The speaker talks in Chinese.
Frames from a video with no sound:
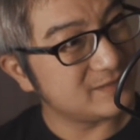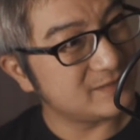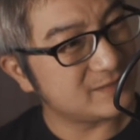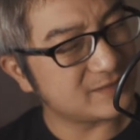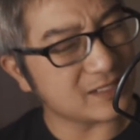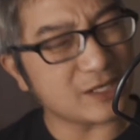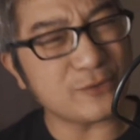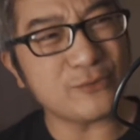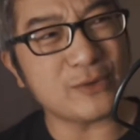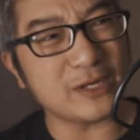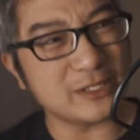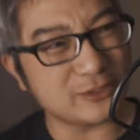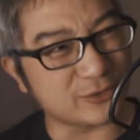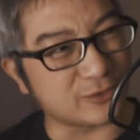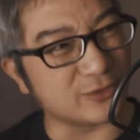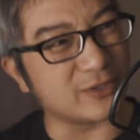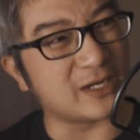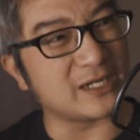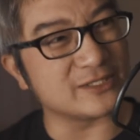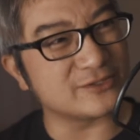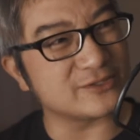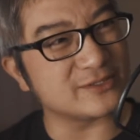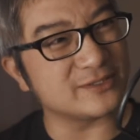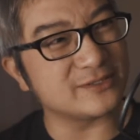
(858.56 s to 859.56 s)
在外国
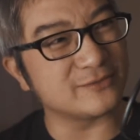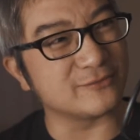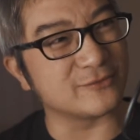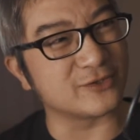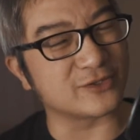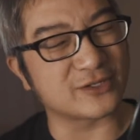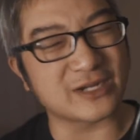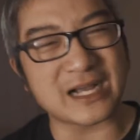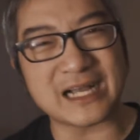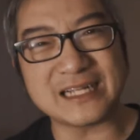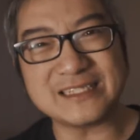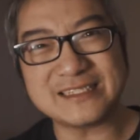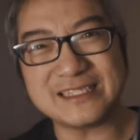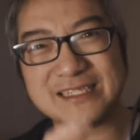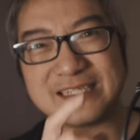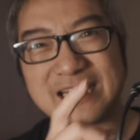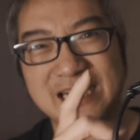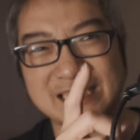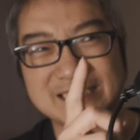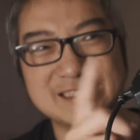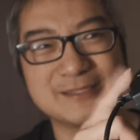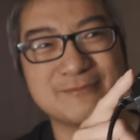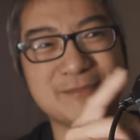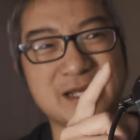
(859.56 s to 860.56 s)
还是我看见
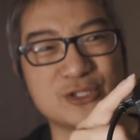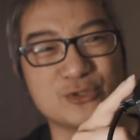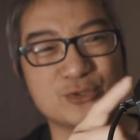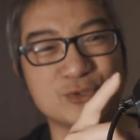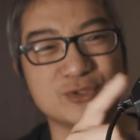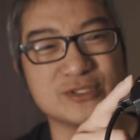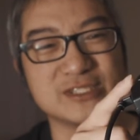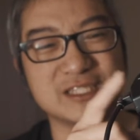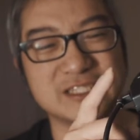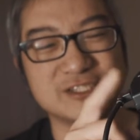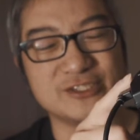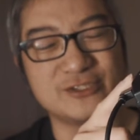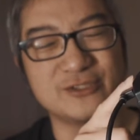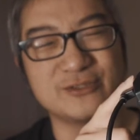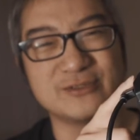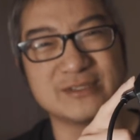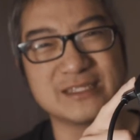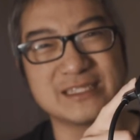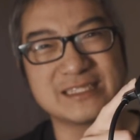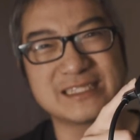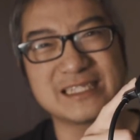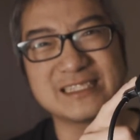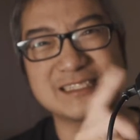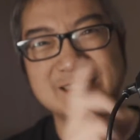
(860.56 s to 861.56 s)
还是蛮多人用
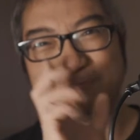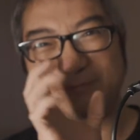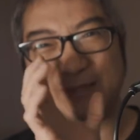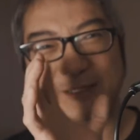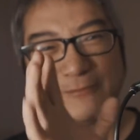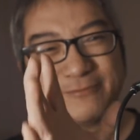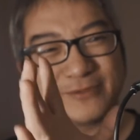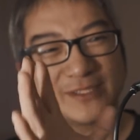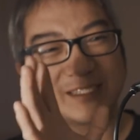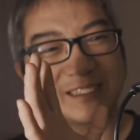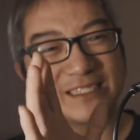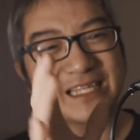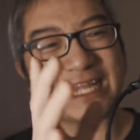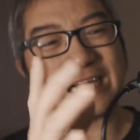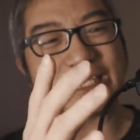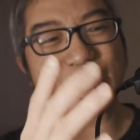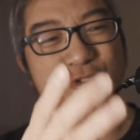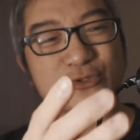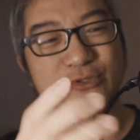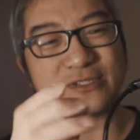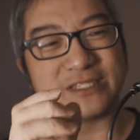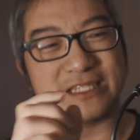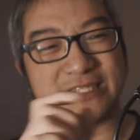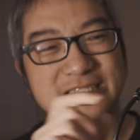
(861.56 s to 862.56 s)
的，但是并不是太
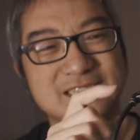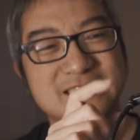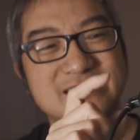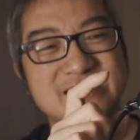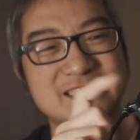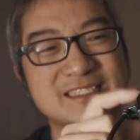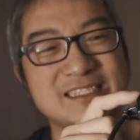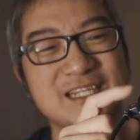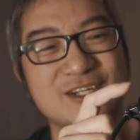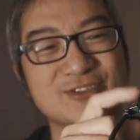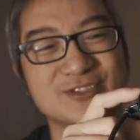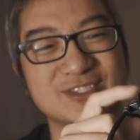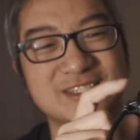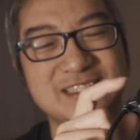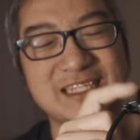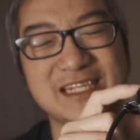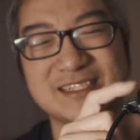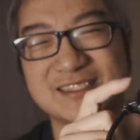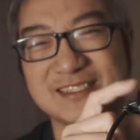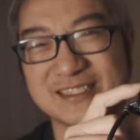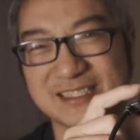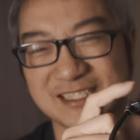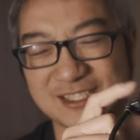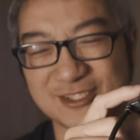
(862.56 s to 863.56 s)
多人知道这
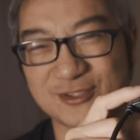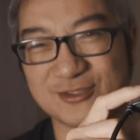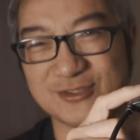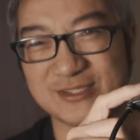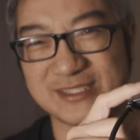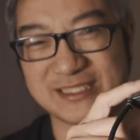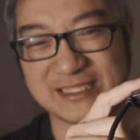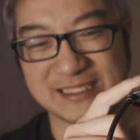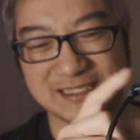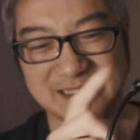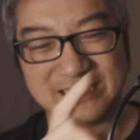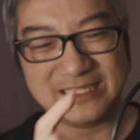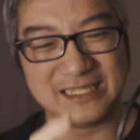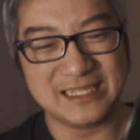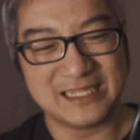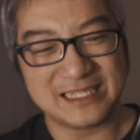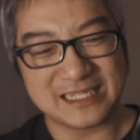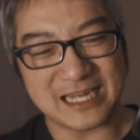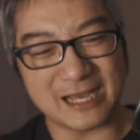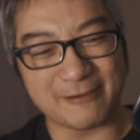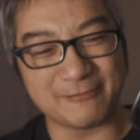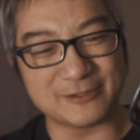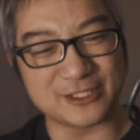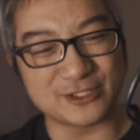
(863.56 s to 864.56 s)
样子的一个东西，
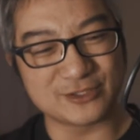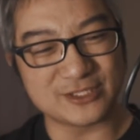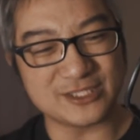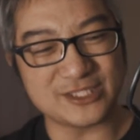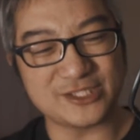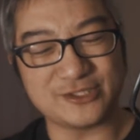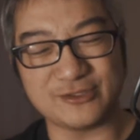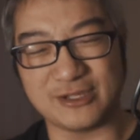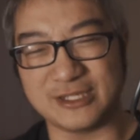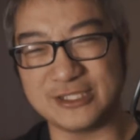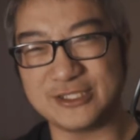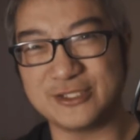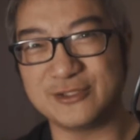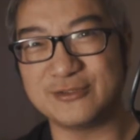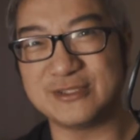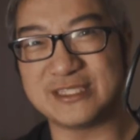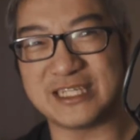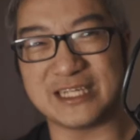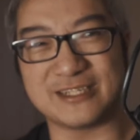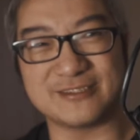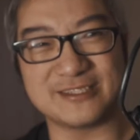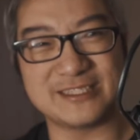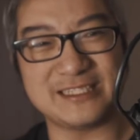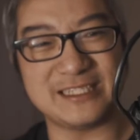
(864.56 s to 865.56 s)
他们都是喜欢用
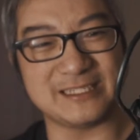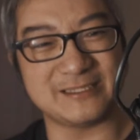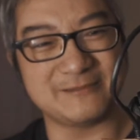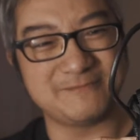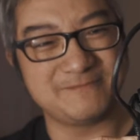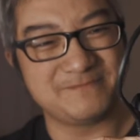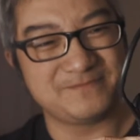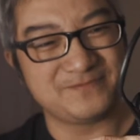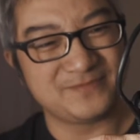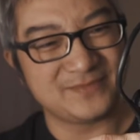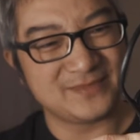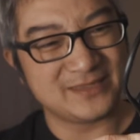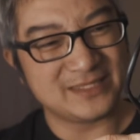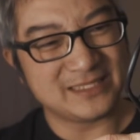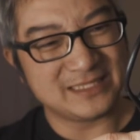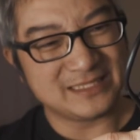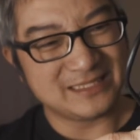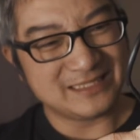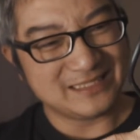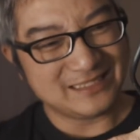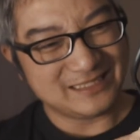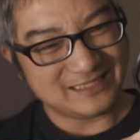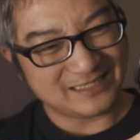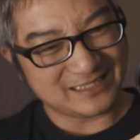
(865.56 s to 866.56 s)
条线，
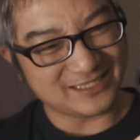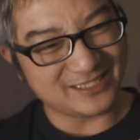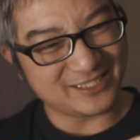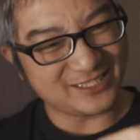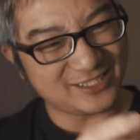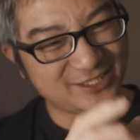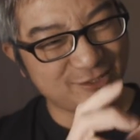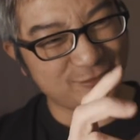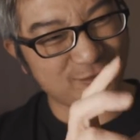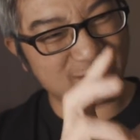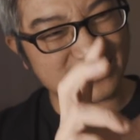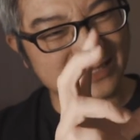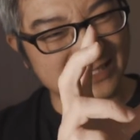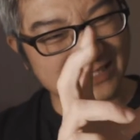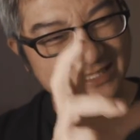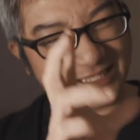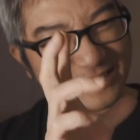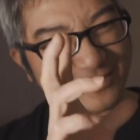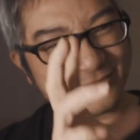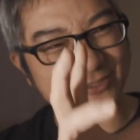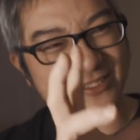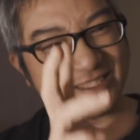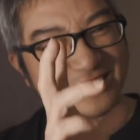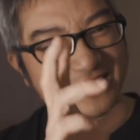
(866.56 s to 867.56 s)
但是希望能
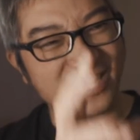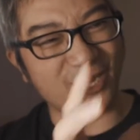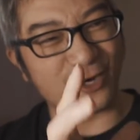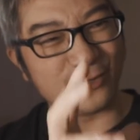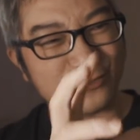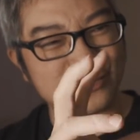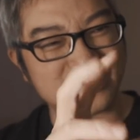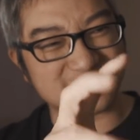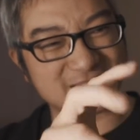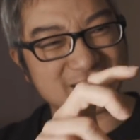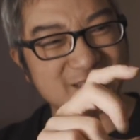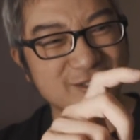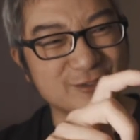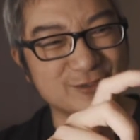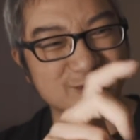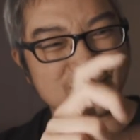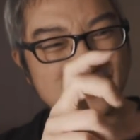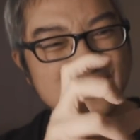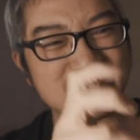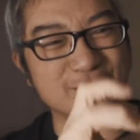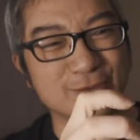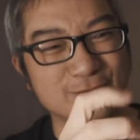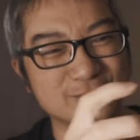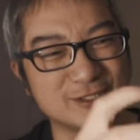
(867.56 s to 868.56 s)
够以后能够
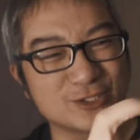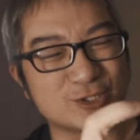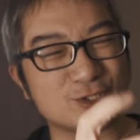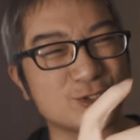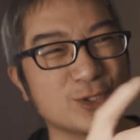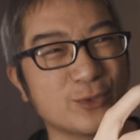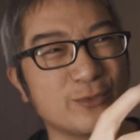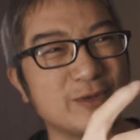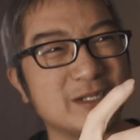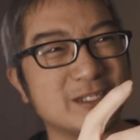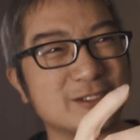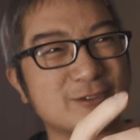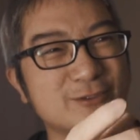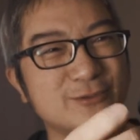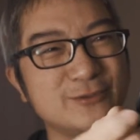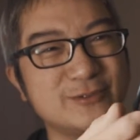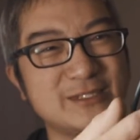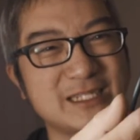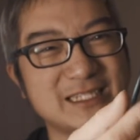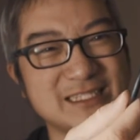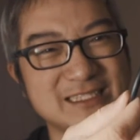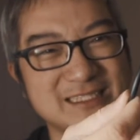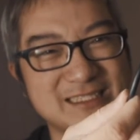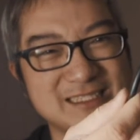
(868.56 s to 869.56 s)
有一个所谓的固
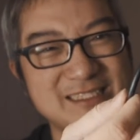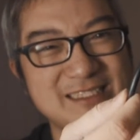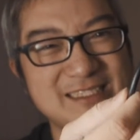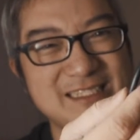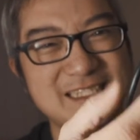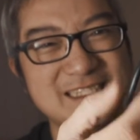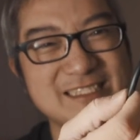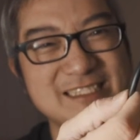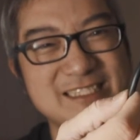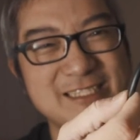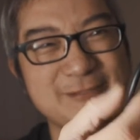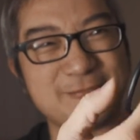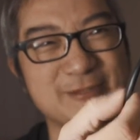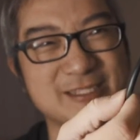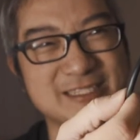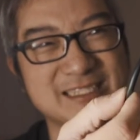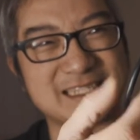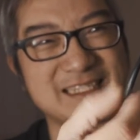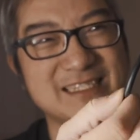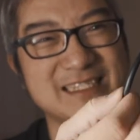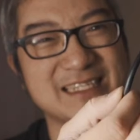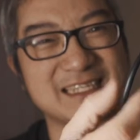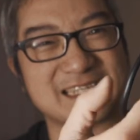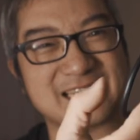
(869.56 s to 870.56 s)
定。这线基本
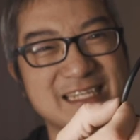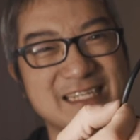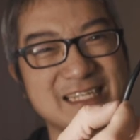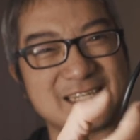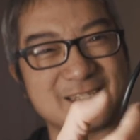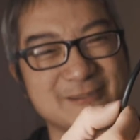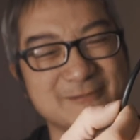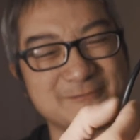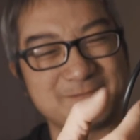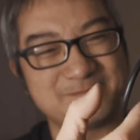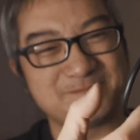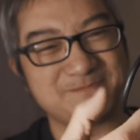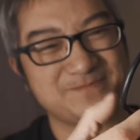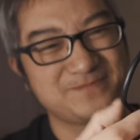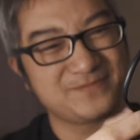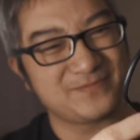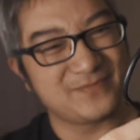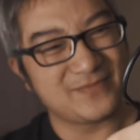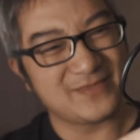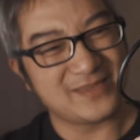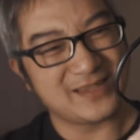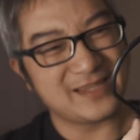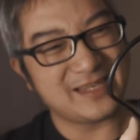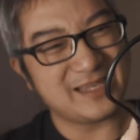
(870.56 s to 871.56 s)
上你可以看到
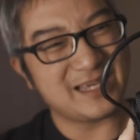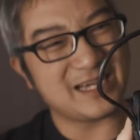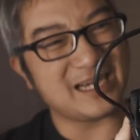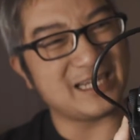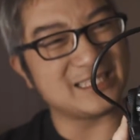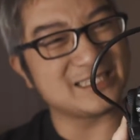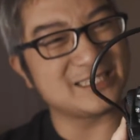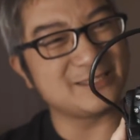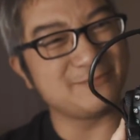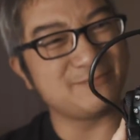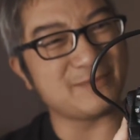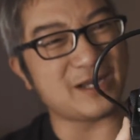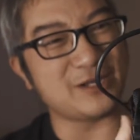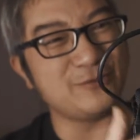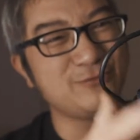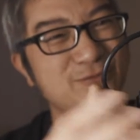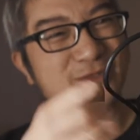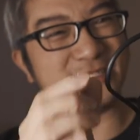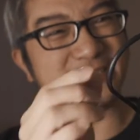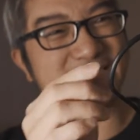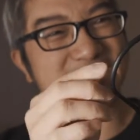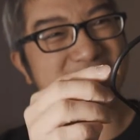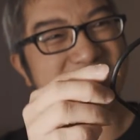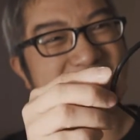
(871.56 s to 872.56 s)
还是蛮
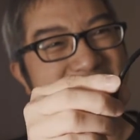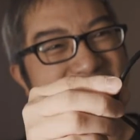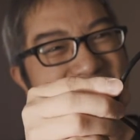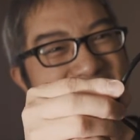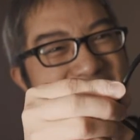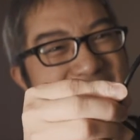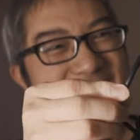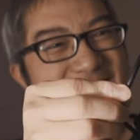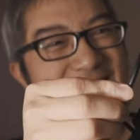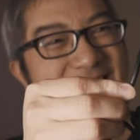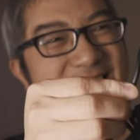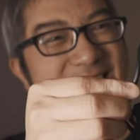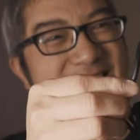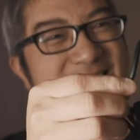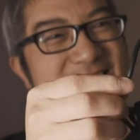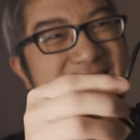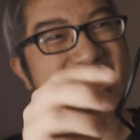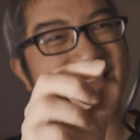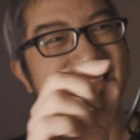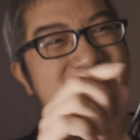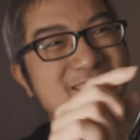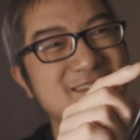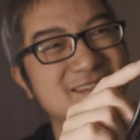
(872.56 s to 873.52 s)
稳定的，但是这个。